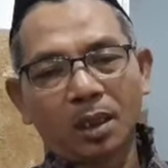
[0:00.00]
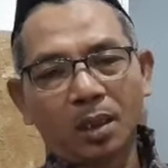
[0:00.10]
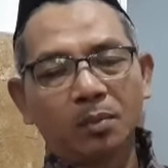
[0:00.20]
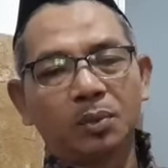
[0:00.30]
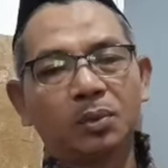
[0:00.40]

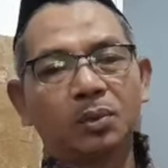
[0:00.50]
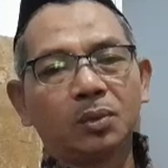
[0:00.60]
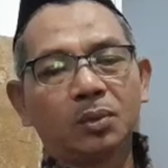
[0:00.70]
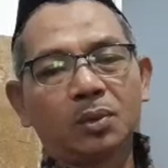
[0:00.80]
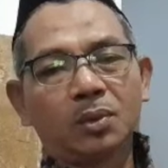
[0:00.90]

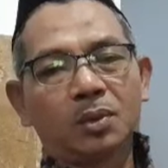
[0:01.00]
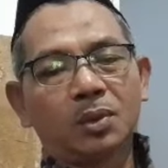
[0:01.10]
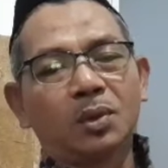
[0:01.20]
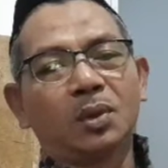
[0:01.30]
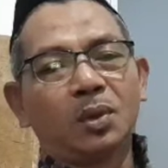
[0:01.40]
lampu
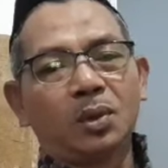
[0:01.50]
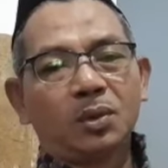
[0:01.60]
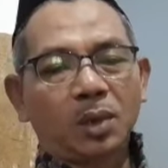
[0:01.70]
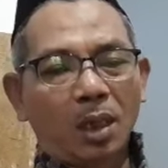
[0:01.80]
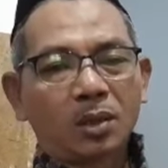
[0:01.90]

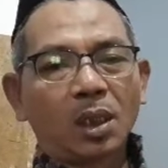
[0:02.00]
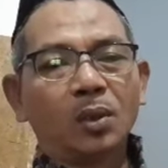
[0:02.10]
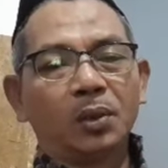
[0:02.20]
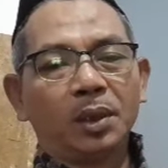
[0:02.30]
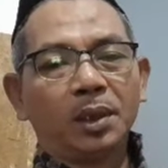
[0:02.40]
jarak
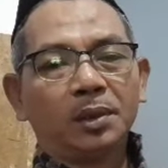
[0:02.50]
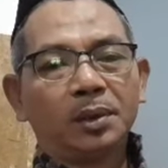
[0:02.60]
jauh ya.